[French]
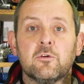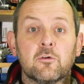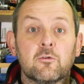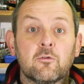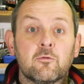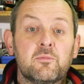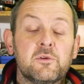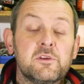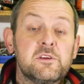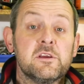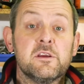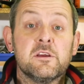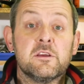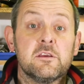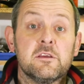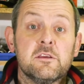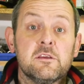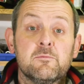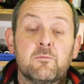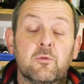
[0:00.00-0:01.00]
euh, compliqué,
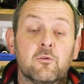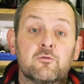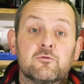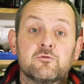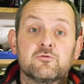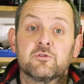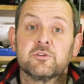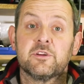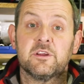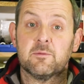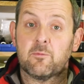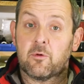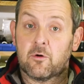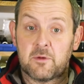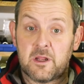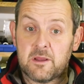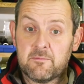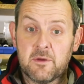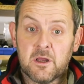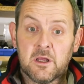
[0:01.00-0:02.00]
qui pose toujours des
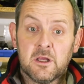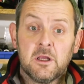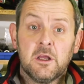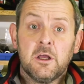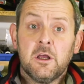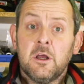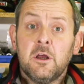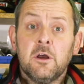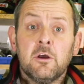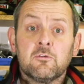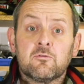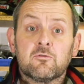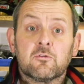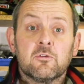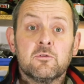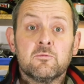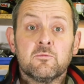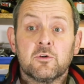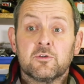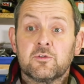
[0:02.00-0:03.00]
problèmes.
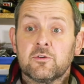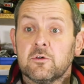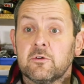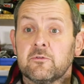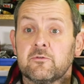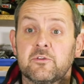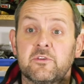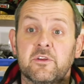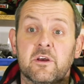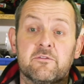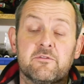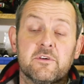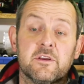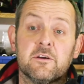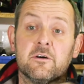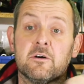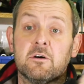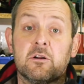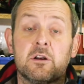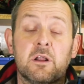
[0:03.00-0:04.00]
Sur une moto, vous
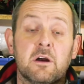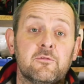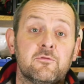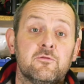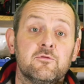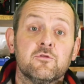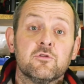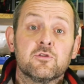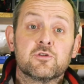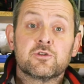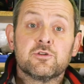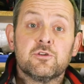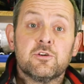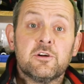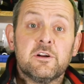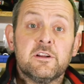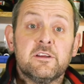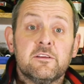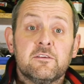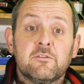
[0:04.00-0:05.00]
avez la fourche,
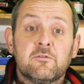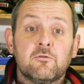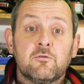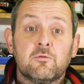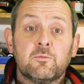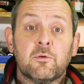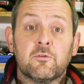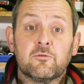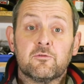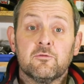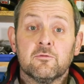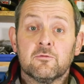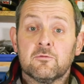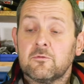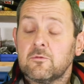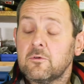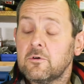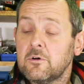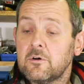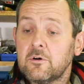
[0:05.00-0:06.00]
les
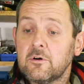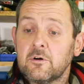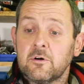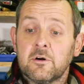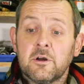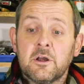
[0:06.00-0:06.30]
suspensions,